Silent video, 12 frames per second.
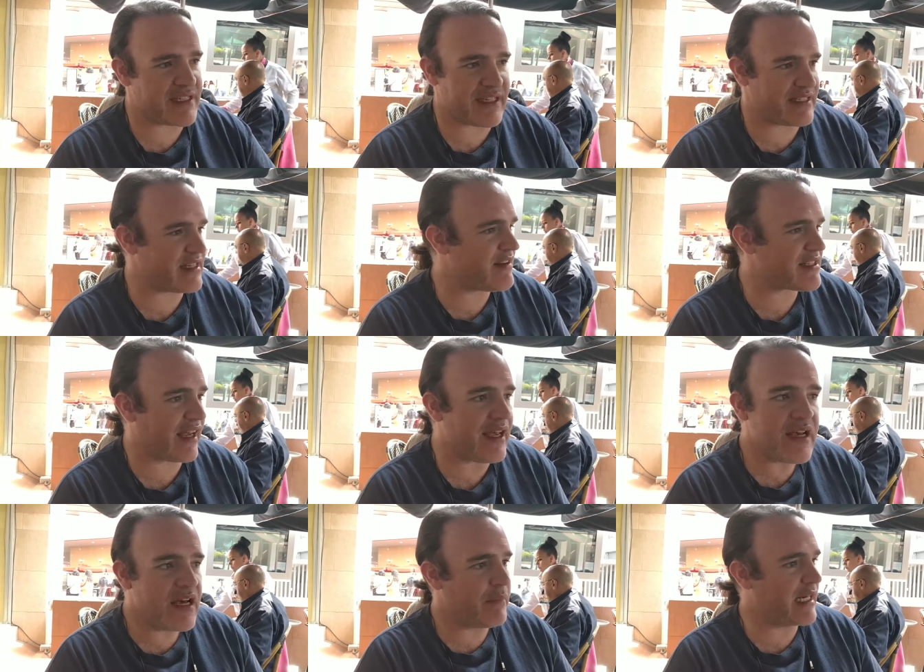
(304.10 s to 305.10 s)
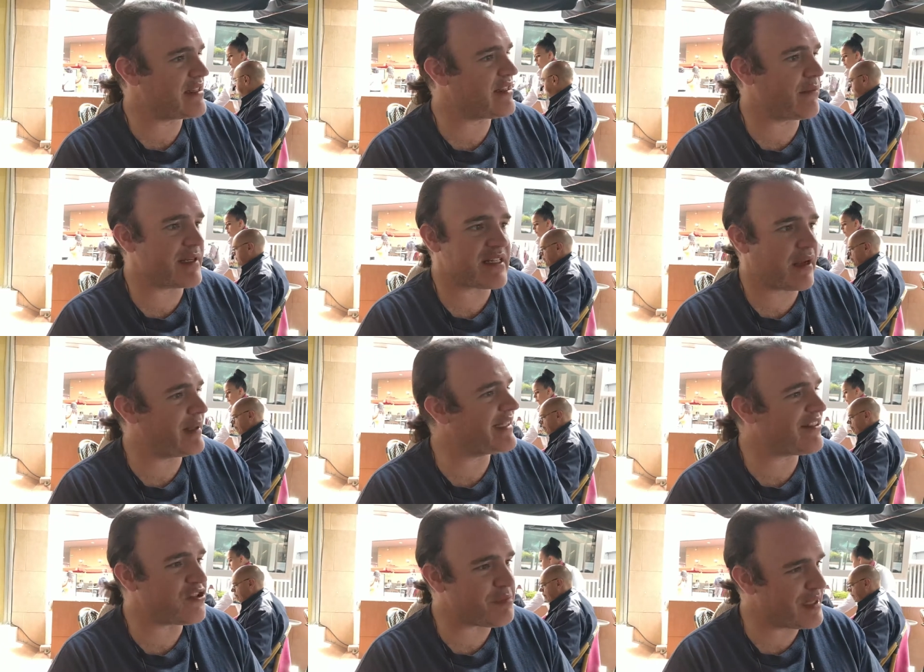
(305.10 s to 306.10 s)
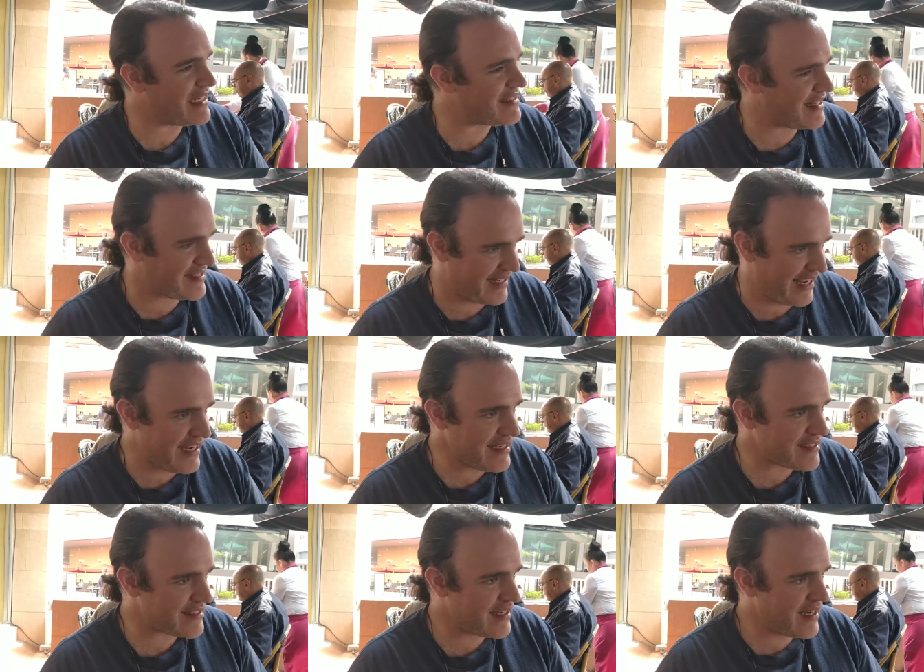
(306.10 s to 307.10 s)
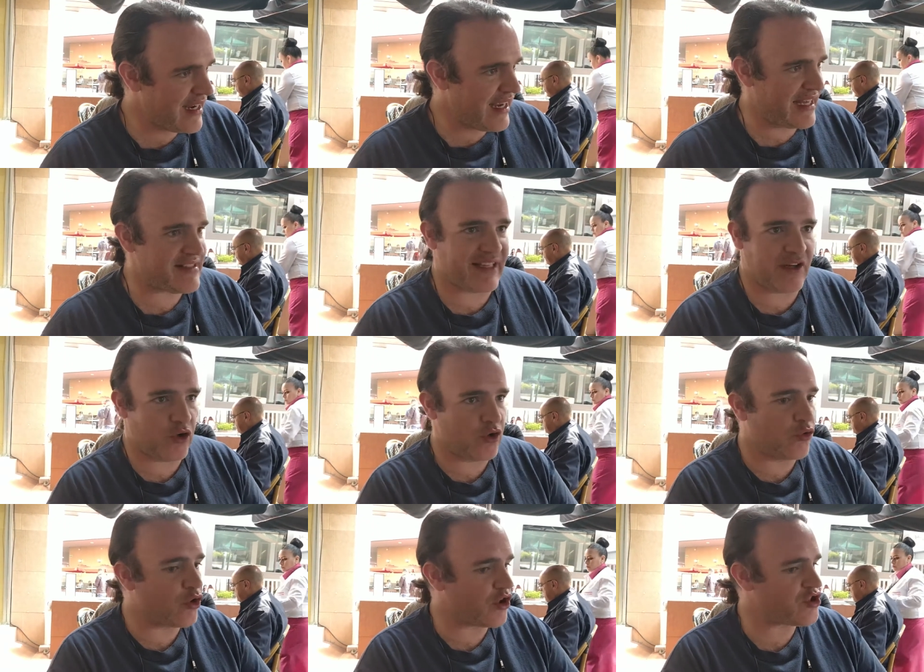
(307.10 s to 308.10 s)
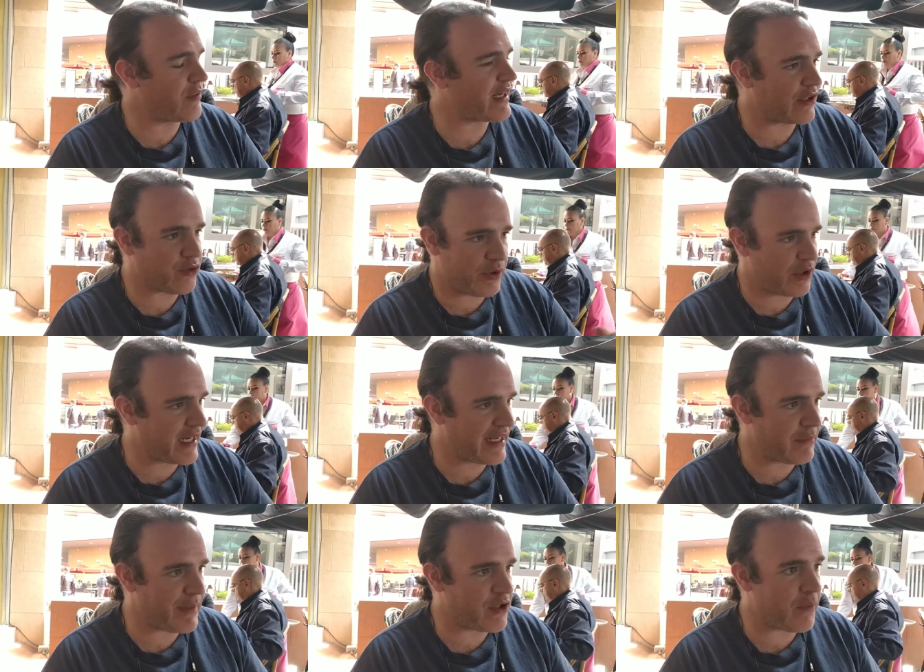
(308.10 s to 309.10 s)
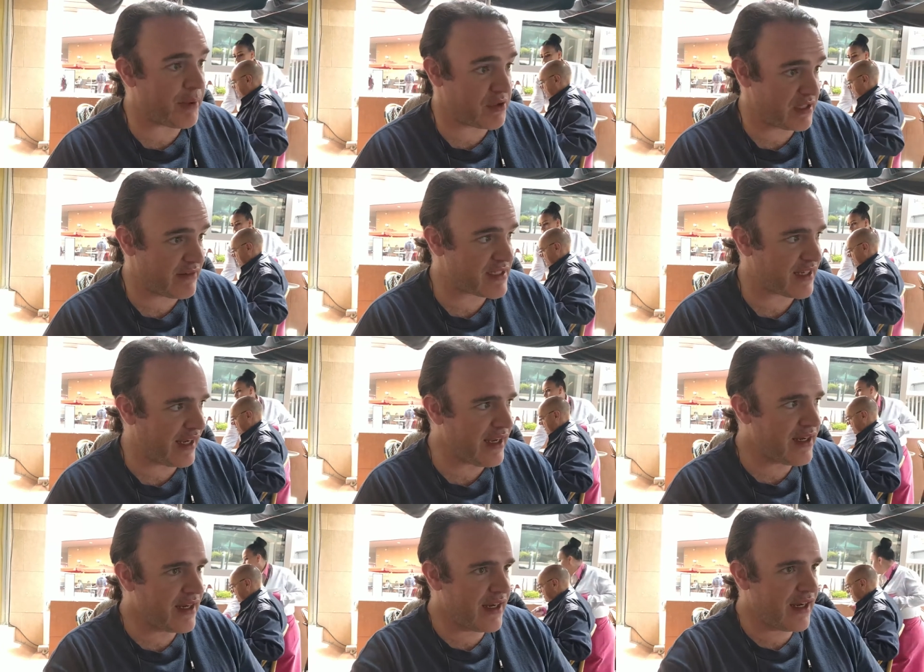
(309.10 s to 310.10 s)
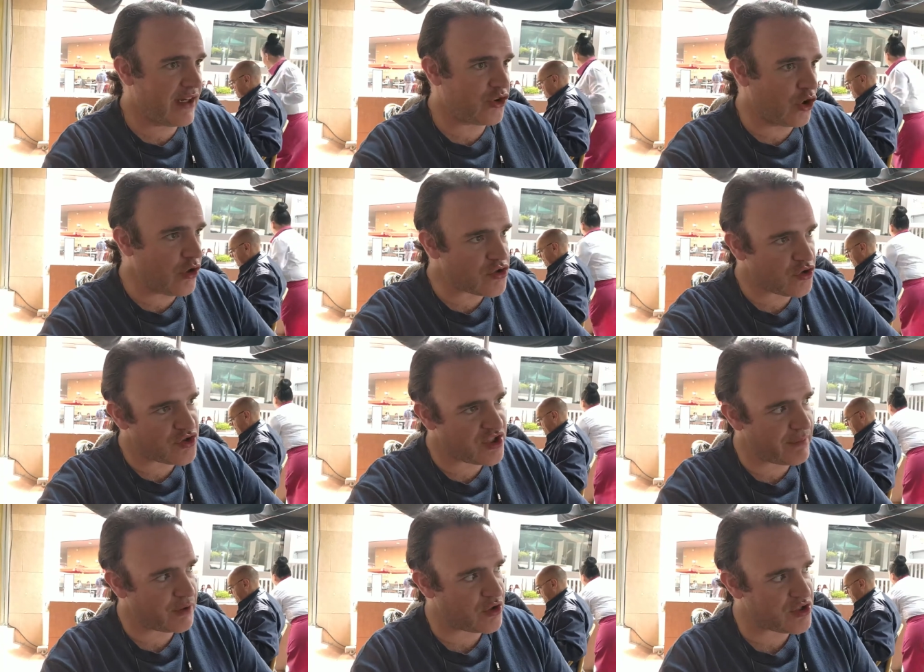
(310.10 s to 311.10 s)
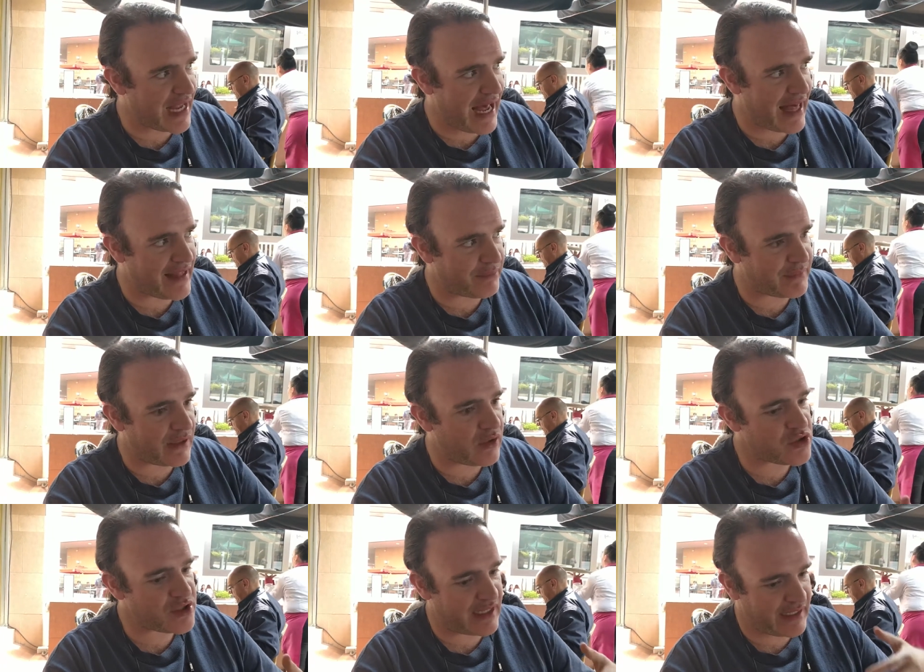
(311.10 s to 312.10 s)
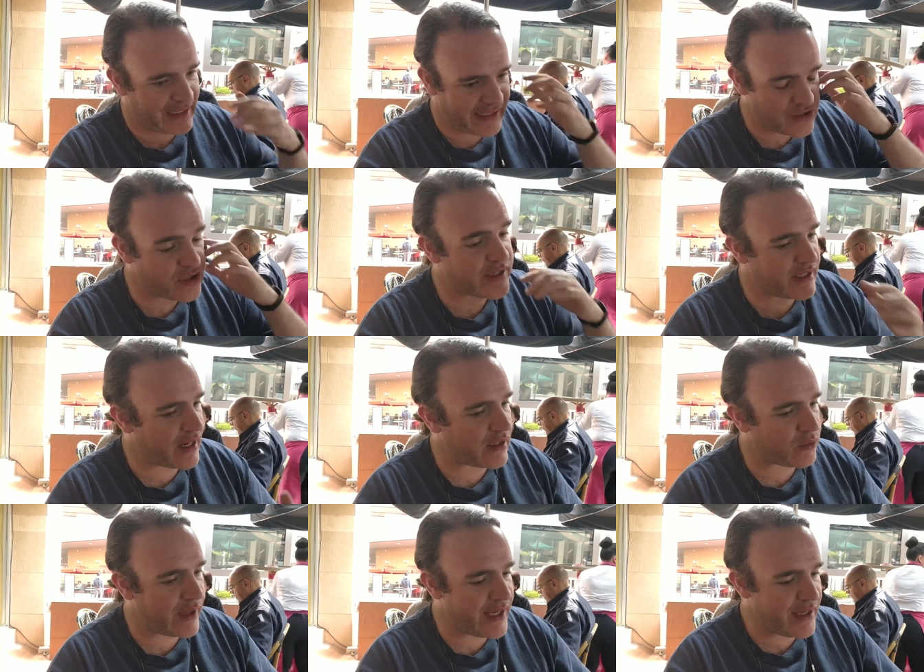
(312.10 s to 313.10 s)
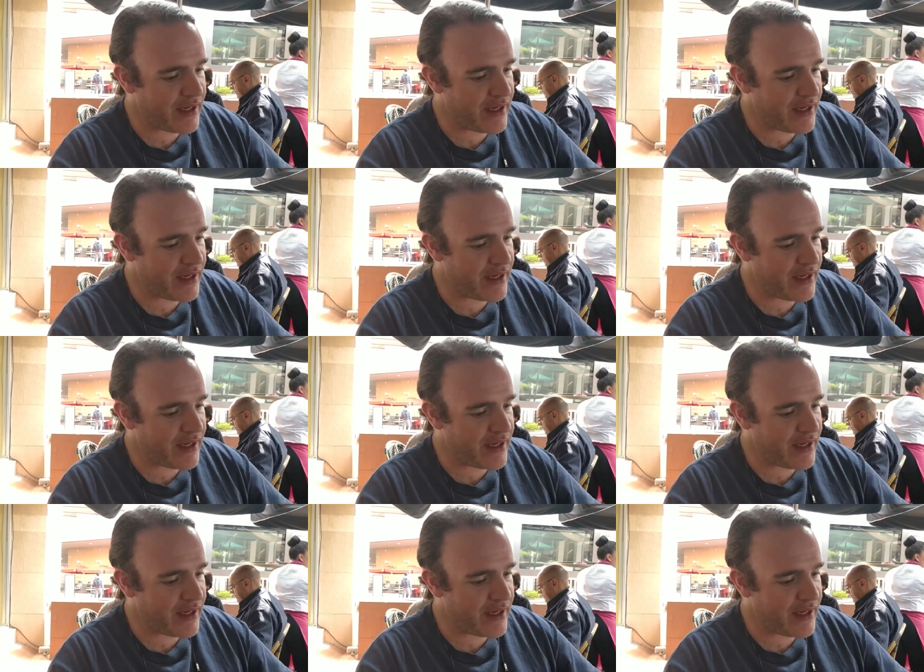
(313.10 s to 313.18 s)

de que, ¿sabes qué? Van a ser básicamente dos minis de seis, este, con un crossover que tuvieron ahí en medio, pero ¿sabes qué? Todos los conceptos, adáptalos en el caso de Gerard Way